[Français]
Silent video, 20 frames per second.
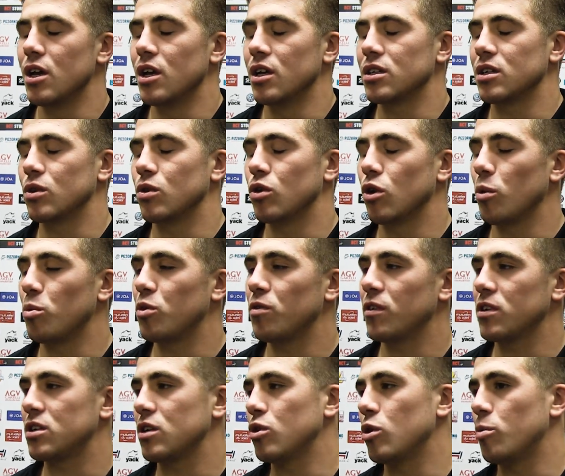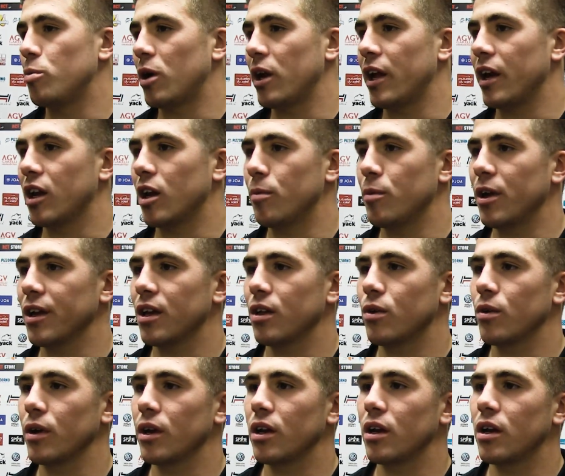c'est dedans plus facile de parler avec les mecs et
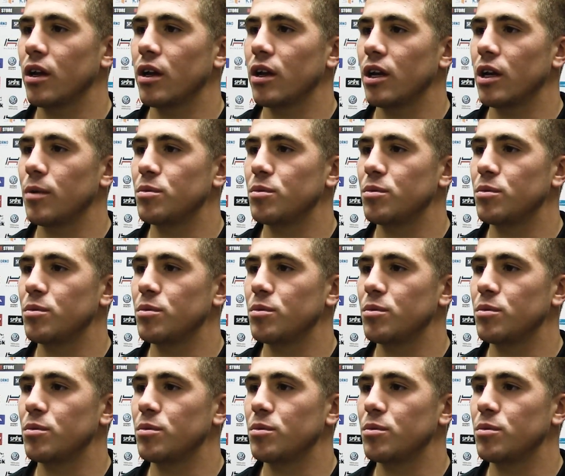de régler les,